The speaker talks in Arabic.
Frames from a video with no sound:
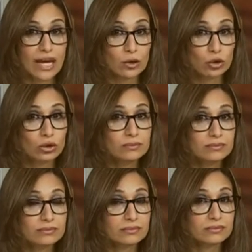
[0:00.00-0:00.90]
الو
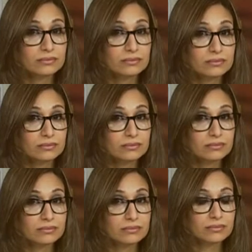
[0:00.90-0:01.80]

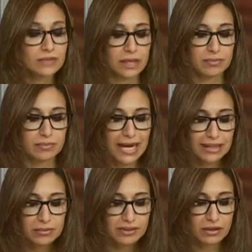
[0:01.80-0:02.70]
طيب
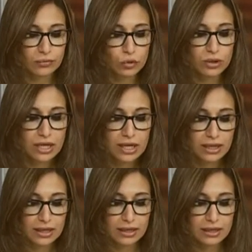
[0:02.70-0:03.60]
لحد ما التليفون
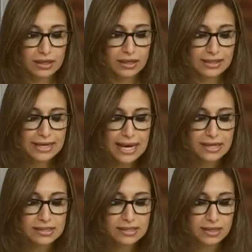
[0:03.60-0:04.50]
آه، آه،
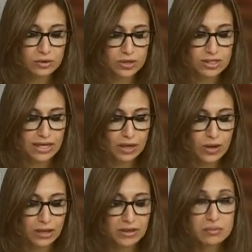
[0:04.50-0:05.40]
يجهز استاذه
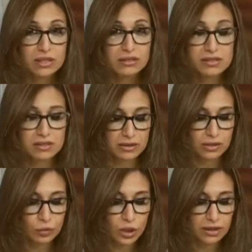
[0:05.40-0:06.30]
نجوى البير بننتظر
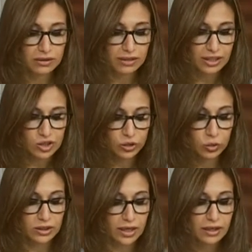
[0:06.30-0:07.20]
تليفون حضرتك عشان
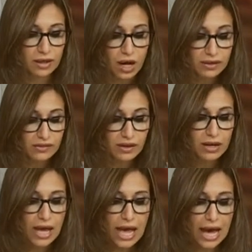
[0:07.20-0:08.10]
توضحي لنا اكتر
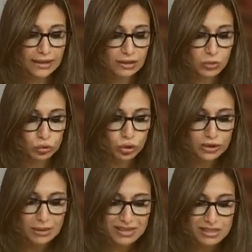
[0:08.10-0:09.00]
عن الموضوع
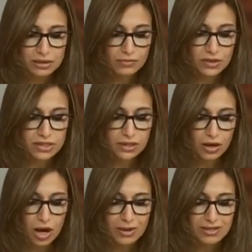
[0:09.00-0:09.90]
ده بس تفاصيل
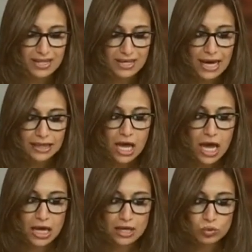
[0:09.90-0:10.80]
الخبر سريعا
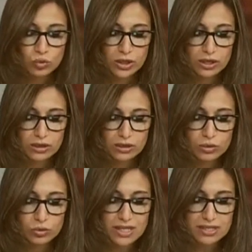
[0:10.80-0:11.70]
انه آه،
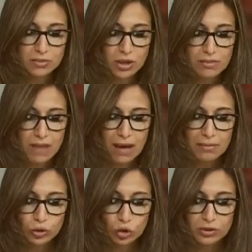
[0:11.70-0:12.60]
الاستاذ ابراهيم
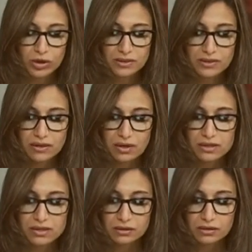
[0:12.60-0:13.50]
محمد عضو رابطه
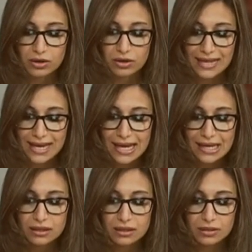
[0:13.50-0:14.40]
قائدي القطارات
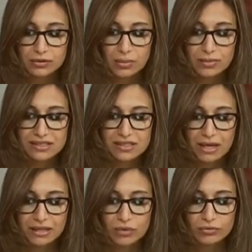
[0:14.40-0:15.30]
قال ان الاضراب ياتي
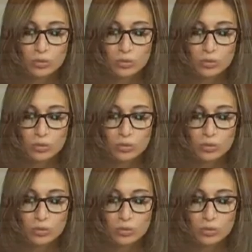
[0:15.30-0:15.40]
بعد رفض